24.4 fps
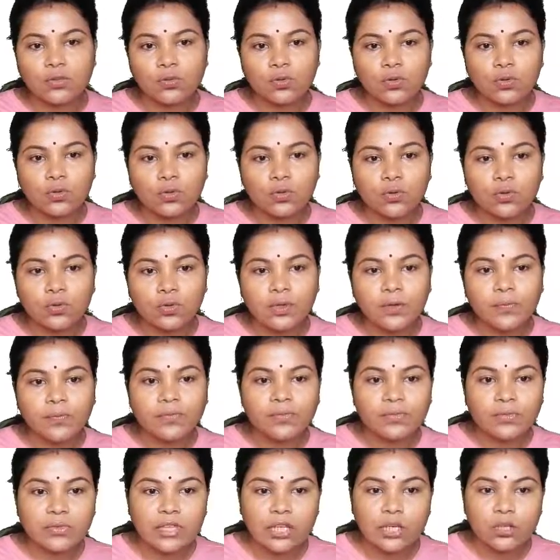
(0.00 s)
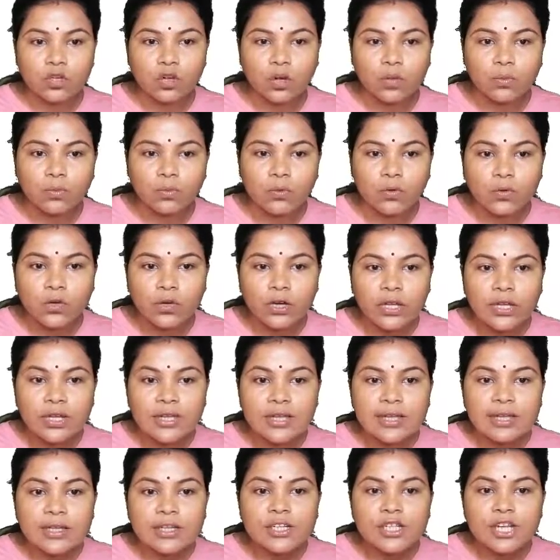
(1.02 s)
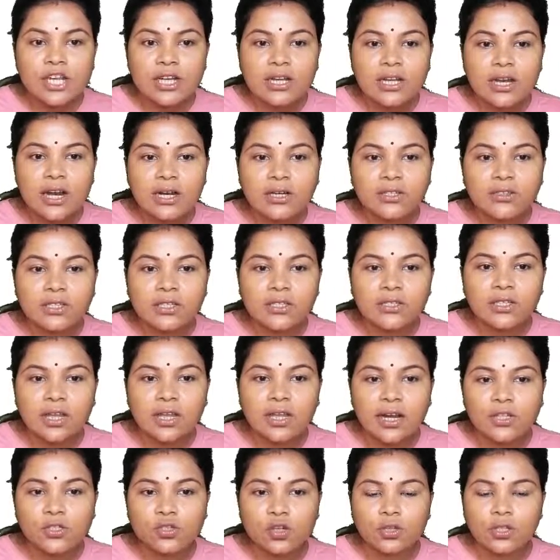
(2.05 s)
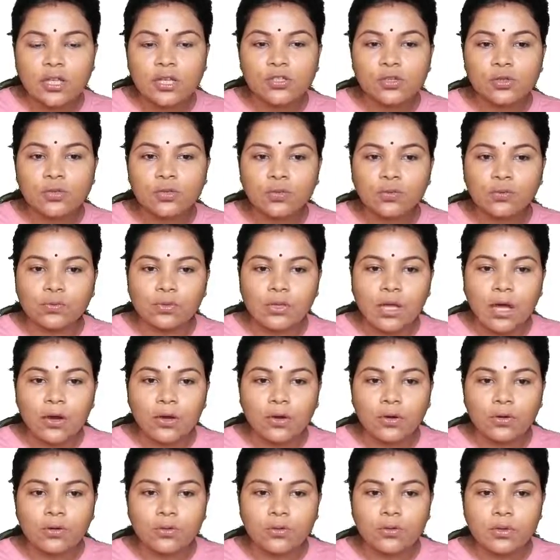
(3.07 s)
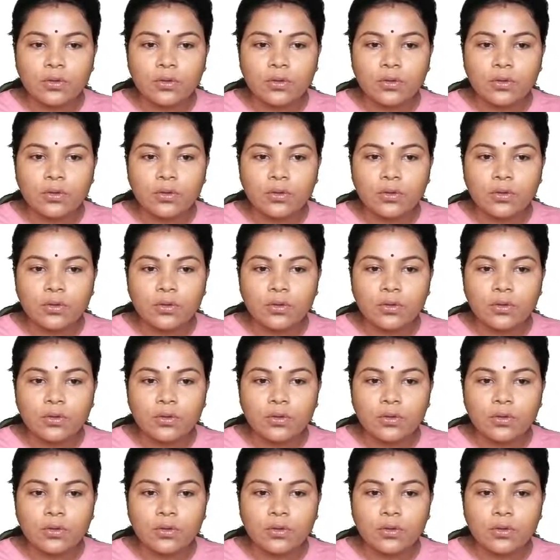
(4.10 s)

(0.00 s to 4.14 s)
গ্রহণ তিন নম্বর শিক্ষার্থীর দ্বারা যথাযথ উদাহরণ